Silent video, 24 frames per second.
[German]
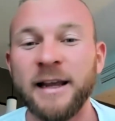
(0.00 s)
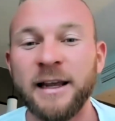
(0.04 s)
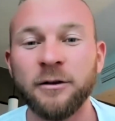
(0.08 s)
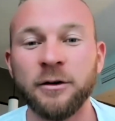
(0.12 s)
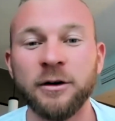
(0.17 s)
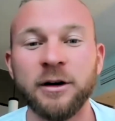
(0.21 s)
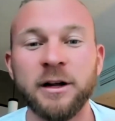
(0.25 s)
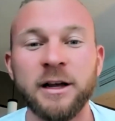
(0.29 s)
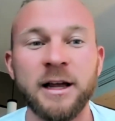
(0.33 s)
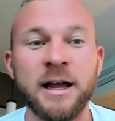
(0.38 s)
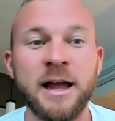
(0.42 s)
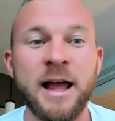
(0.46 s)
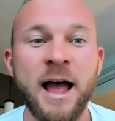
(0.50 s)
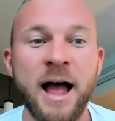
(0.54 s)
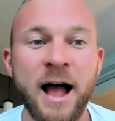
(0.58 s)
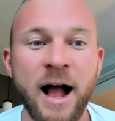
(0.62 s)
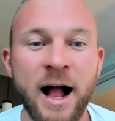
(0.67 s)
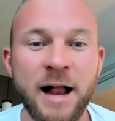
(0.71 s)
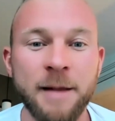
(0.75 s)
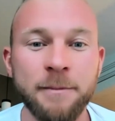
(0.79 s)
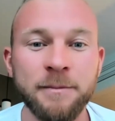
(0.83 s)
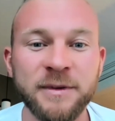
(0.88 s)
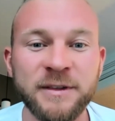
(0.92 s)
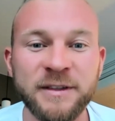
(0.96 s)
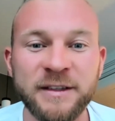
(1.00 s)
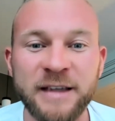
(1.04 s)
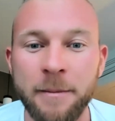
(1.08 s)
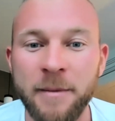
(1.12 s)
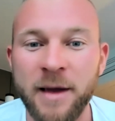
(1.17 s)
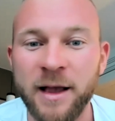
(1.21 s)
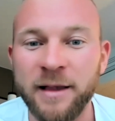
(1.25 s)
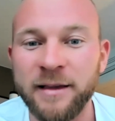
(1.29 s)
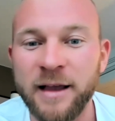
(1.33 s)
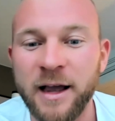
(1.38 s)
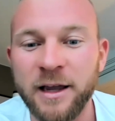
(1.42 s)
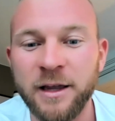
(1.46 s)
eh so eine halben
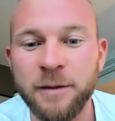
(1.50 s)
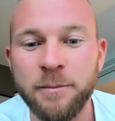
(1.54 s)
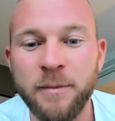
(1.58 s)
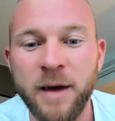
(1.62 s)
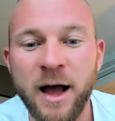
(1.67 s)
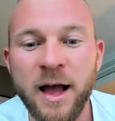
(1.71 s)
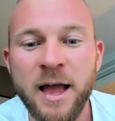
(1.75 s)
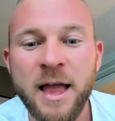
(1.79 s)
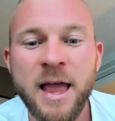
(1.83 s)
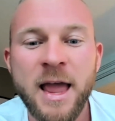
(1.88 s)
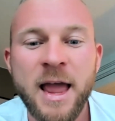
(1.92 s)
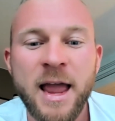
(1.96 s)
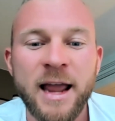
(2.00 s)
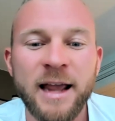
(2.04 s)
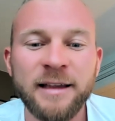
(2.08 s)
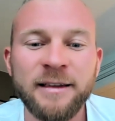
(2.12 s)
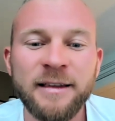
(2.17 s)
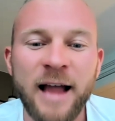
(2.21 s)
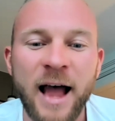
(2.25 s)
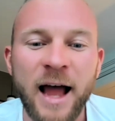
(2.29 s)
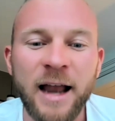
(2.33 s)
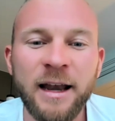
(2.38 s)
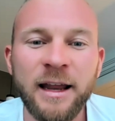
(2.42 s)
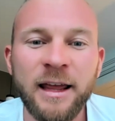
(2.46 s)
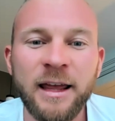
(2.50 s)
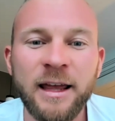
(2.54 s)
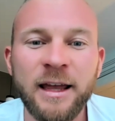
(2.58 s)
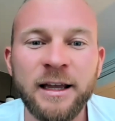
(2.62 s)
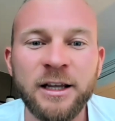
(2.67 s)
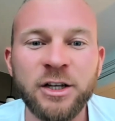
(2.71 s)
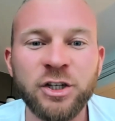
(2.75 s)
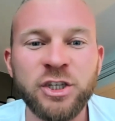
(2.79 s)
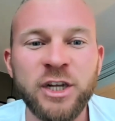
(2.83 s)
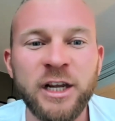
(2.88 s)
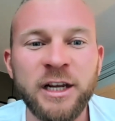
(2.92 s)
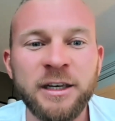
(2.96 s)
Scammer, sag ich mal. Ist eine andere
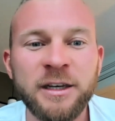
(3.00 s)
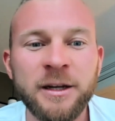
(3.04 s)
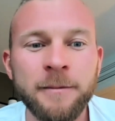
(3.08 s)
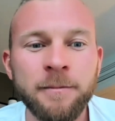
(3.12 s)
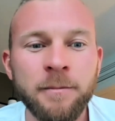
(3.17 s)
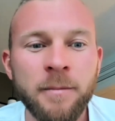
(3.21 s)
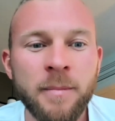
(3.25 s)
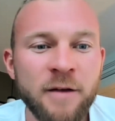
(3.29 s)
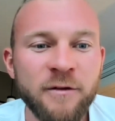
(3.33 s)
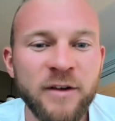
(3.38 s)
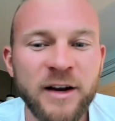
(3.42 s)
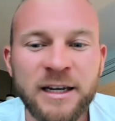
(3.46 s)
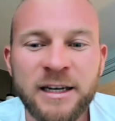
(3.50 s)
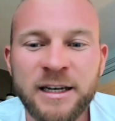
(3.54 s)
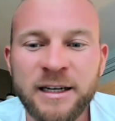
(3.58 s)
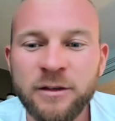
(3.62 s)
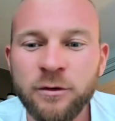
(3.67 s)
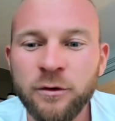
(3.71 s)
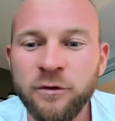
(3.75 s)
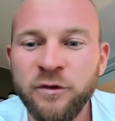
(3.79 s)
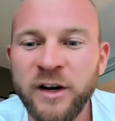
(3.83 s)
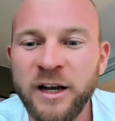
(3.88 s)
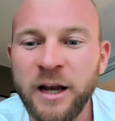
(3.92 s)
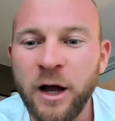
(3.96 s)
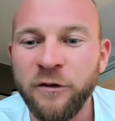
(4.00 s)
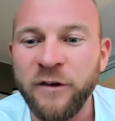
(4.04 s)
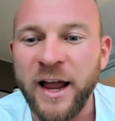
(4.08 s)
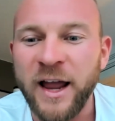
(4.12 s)
Geschichte, will ich nicht so viel drauf